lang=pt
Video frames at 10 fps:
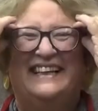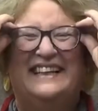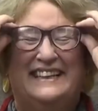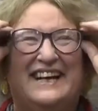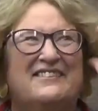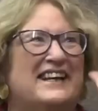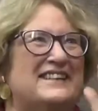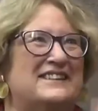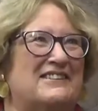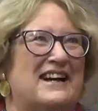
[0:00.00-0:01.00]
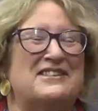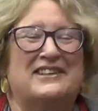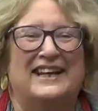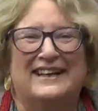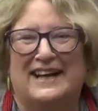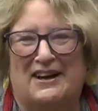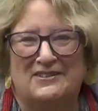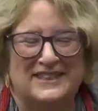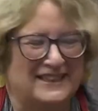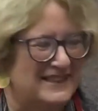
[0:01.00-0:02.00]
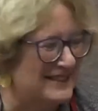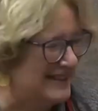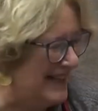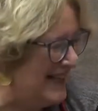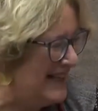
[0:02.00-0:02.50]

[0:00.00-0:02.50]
Não, é isso que eu acho legal, gente, né?